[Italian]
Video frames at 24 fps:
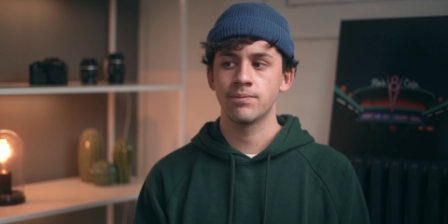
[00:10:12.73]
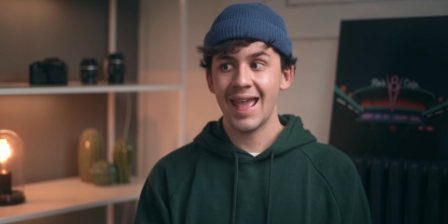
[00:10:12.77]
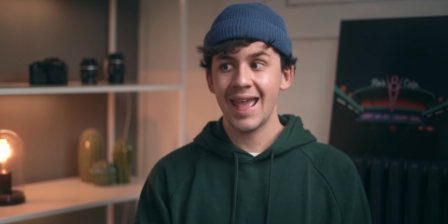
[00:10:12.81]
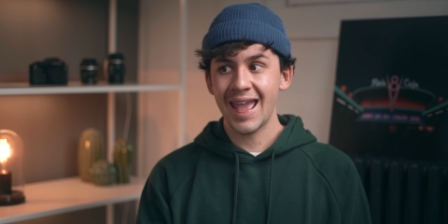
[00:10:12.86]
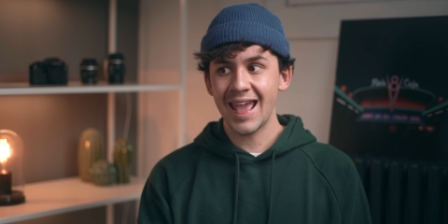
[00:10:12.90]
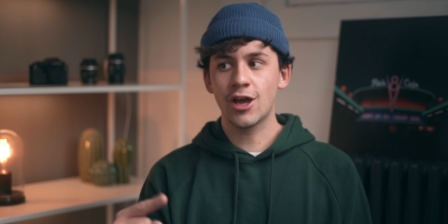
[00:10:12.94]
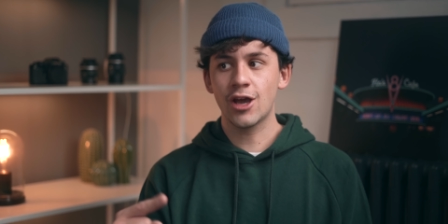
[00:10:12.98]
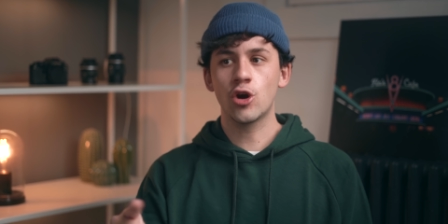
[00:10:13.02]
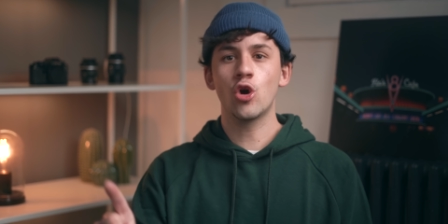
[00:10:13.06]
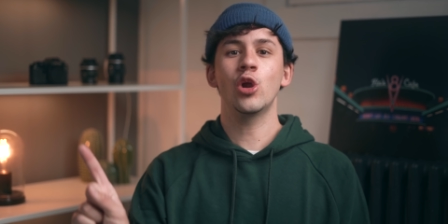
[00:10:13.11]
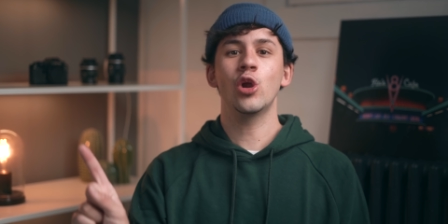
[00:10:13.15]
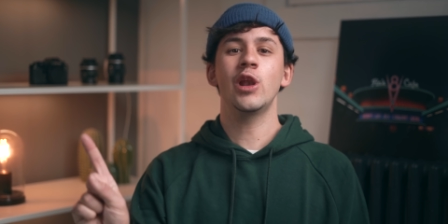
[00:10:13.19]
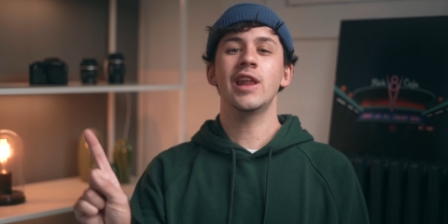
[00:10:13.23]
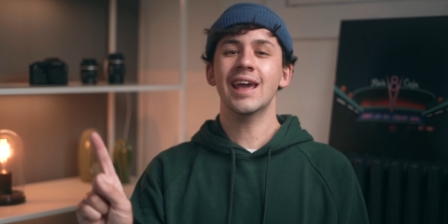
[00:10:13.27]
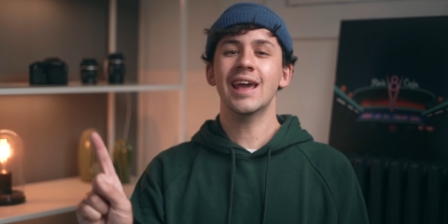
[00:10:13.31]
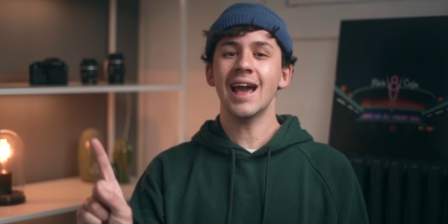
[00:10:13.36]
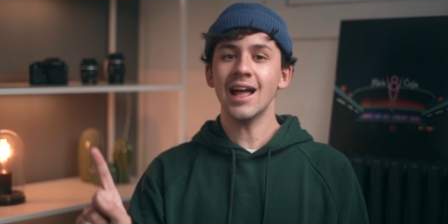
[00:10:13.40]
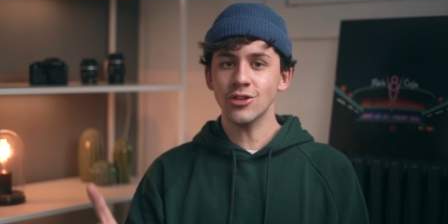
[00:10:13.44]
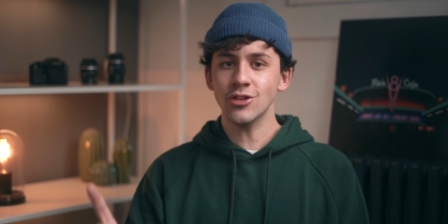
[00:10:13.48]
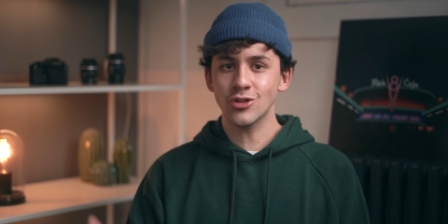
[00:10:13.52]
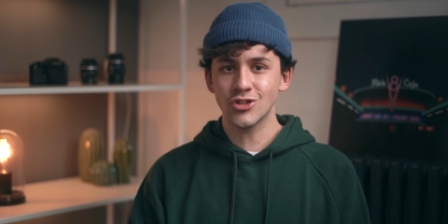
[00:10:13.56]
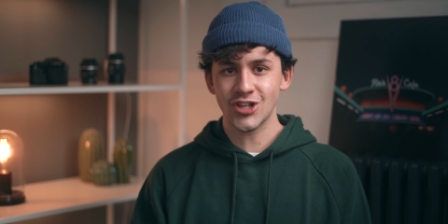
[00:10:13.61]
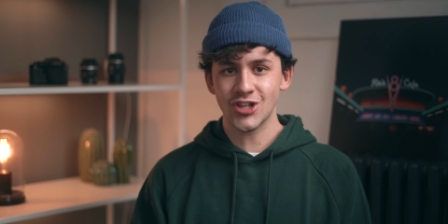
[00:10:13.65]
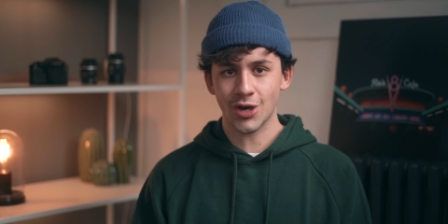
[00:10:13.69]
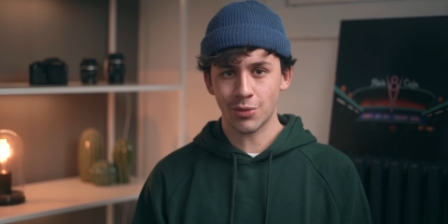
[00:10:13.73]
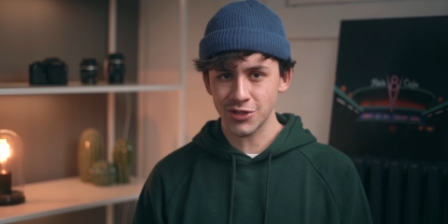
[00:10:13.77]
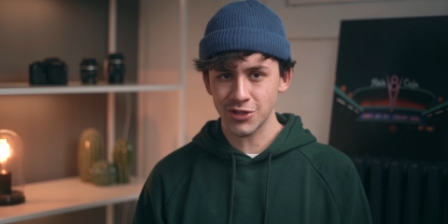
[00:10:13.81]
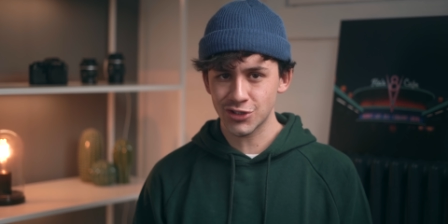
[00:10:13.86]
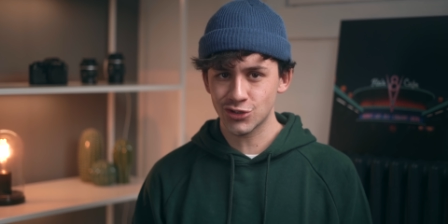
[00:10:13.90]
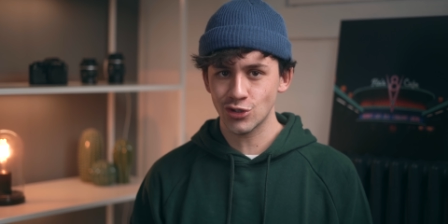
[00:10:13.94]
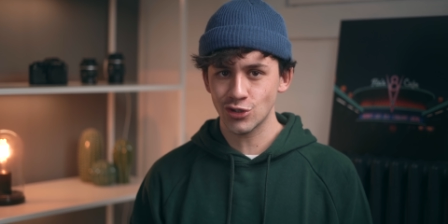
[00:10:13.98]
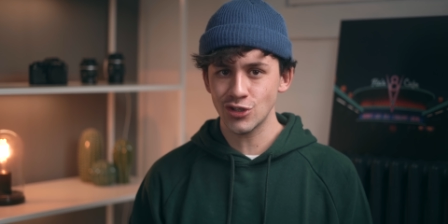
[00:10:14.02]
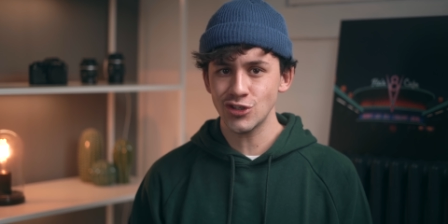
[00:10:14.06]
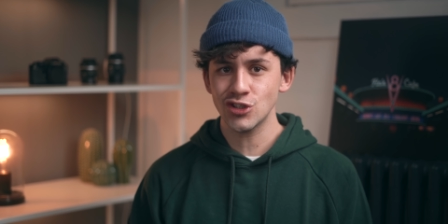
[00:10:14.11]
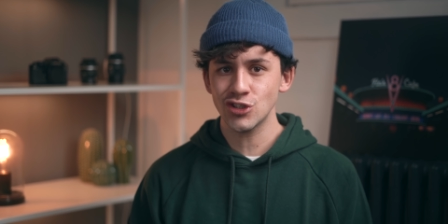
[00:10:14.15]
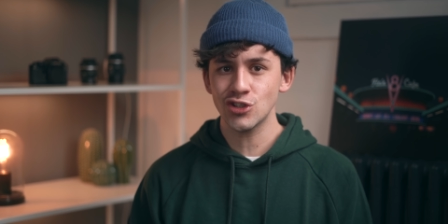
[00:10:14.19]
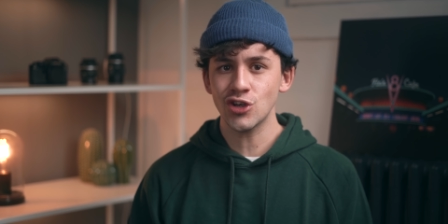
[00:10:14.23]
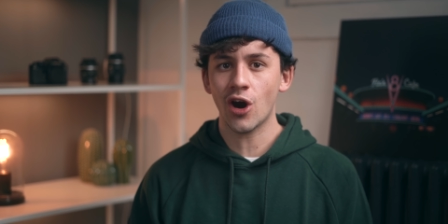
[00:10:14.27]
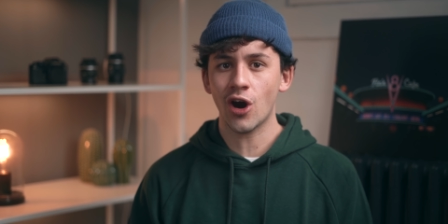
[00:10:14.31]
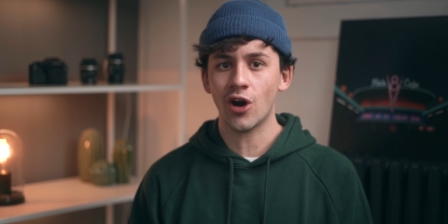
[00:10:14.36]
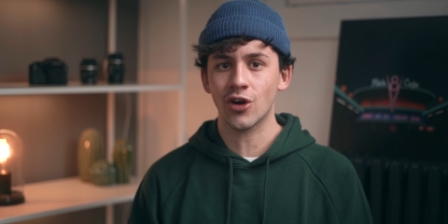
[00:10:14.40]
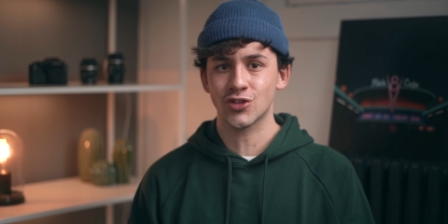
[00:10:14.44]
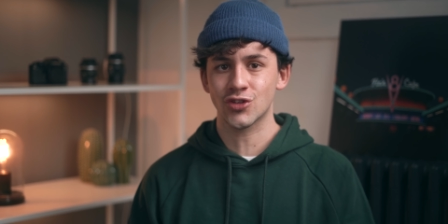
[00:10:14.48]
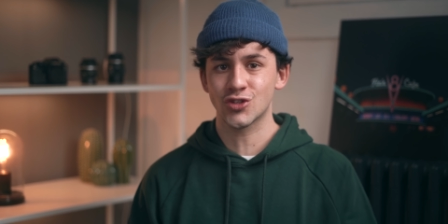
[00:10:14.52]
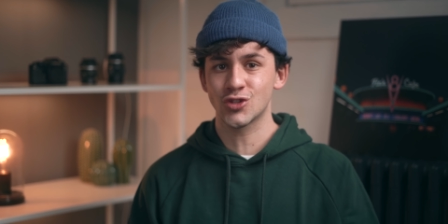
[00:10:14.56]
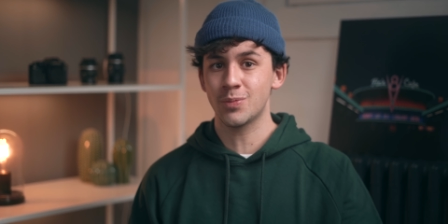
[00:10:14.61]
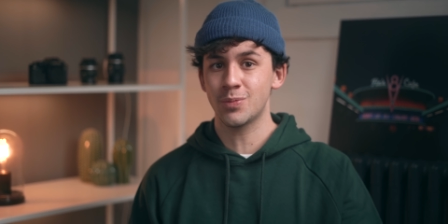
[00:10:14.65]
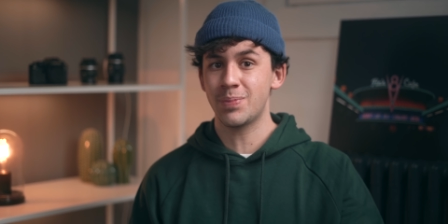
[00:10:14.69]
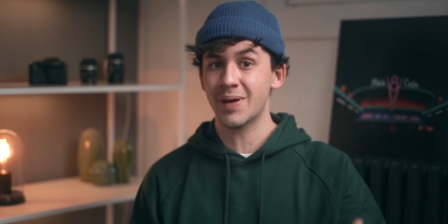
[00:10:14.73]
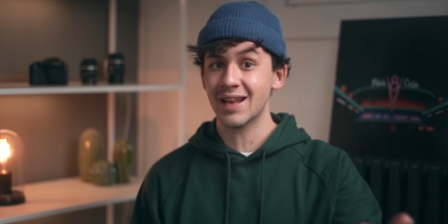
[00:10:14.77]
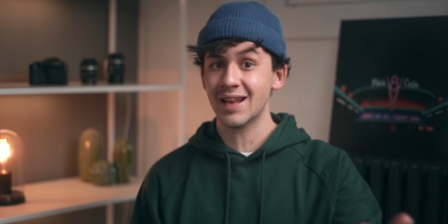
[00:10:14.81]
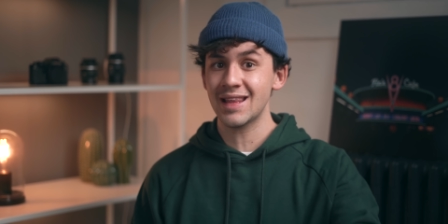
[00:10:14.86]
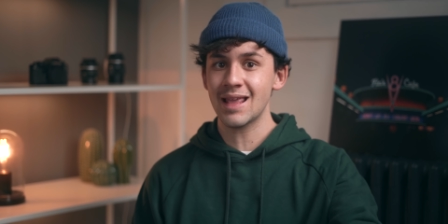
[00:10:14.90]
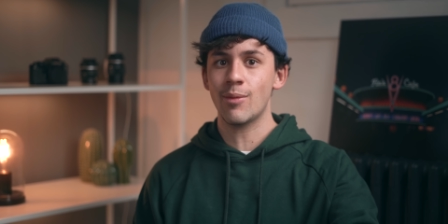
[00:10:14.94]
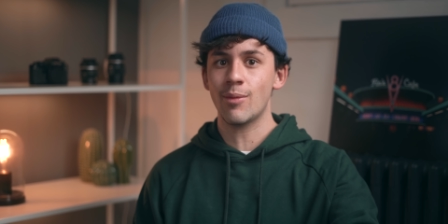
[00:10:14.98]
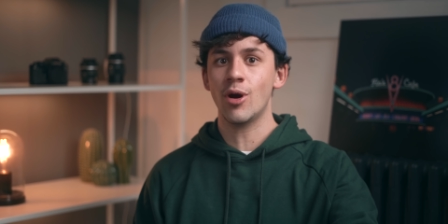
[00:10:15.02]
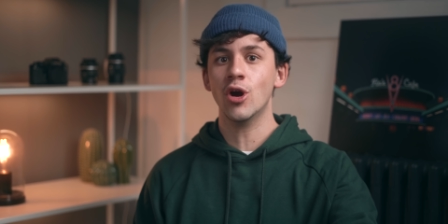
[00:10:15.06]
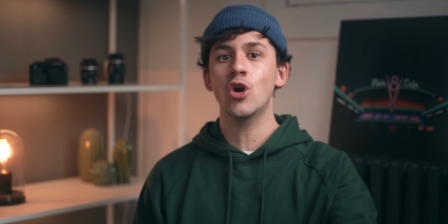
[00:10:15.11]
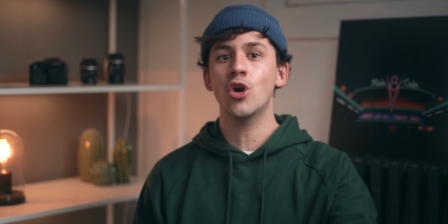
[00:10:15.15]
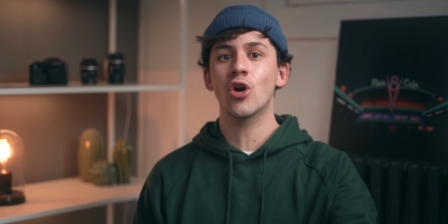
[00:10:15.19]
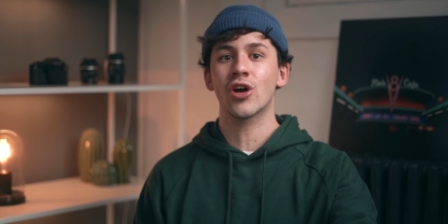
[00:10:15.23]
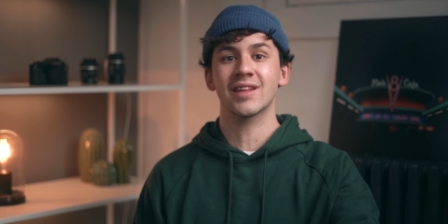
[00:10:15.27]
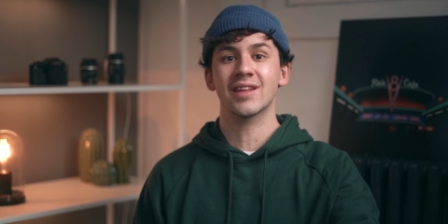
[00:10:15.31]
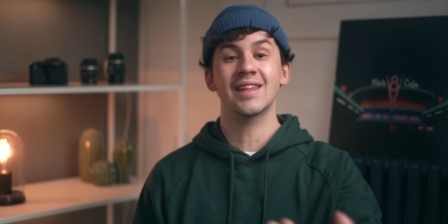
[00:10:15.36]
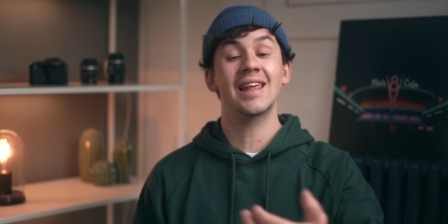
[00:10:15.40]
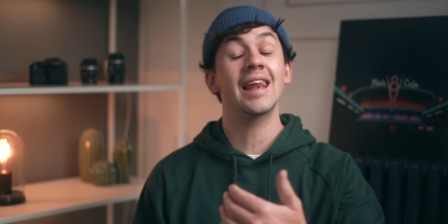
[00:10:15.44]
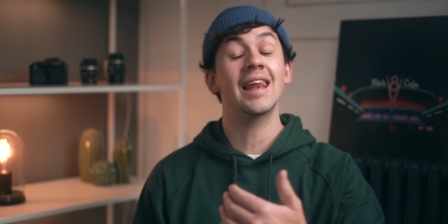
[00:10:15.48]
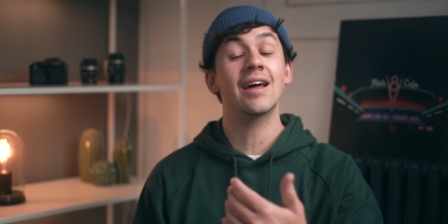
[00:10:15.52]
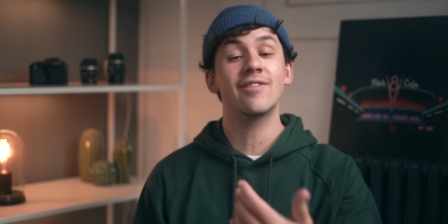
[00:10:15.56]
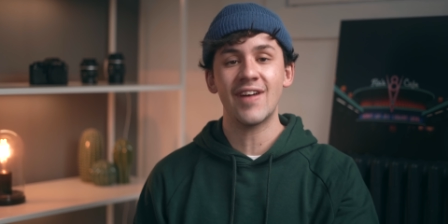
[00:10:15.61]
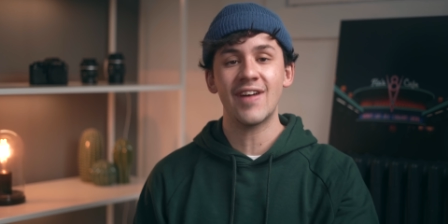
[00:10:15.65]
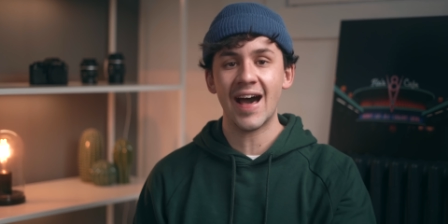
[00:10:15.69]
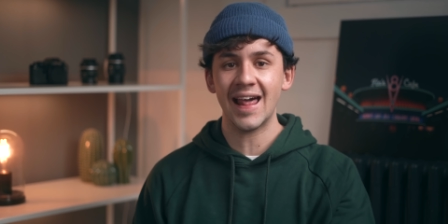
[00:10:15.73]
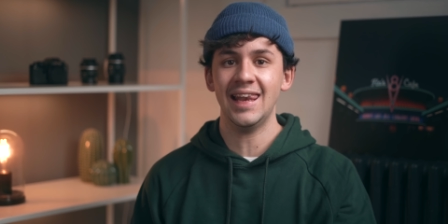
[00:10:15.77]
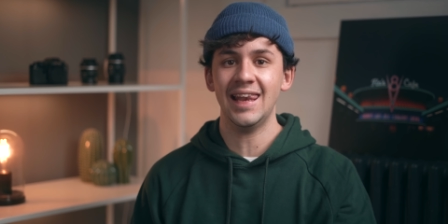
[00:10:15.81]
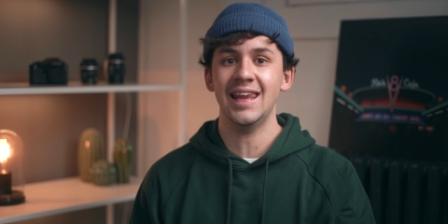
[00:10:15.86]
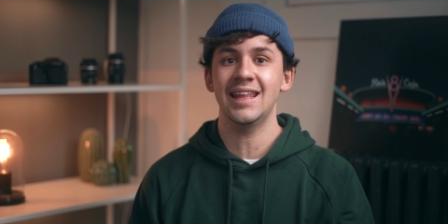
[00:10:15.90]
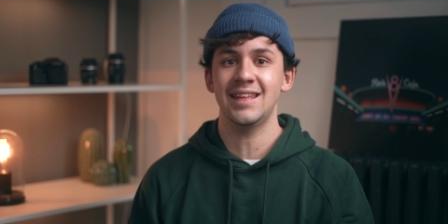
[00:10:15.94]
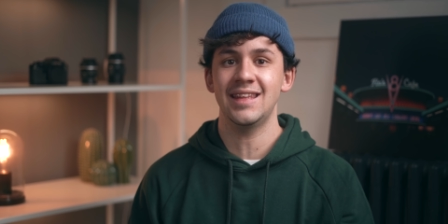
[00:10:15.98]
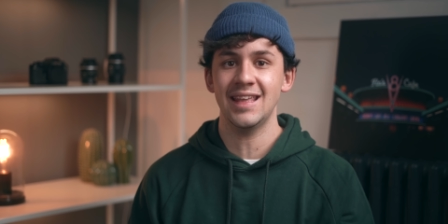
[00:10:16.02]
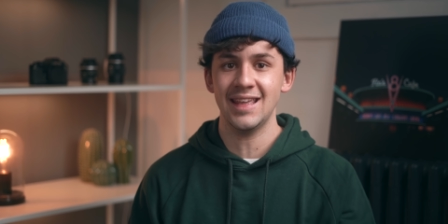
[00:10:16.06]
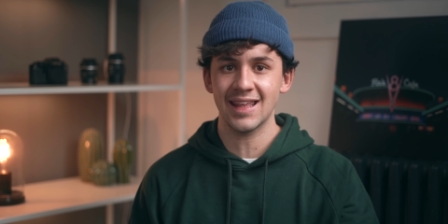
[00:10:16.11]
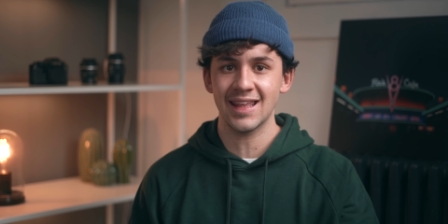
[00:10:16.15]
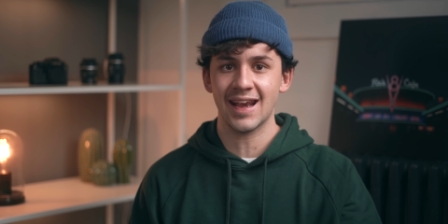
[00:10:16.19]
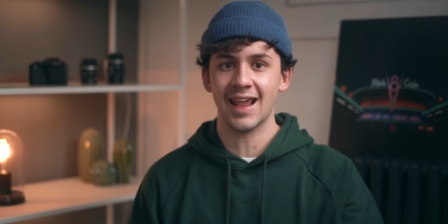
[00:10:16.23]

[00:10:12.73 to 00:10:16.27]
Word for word: E collegandoci a questo discorso parliamo ancora della Valle dei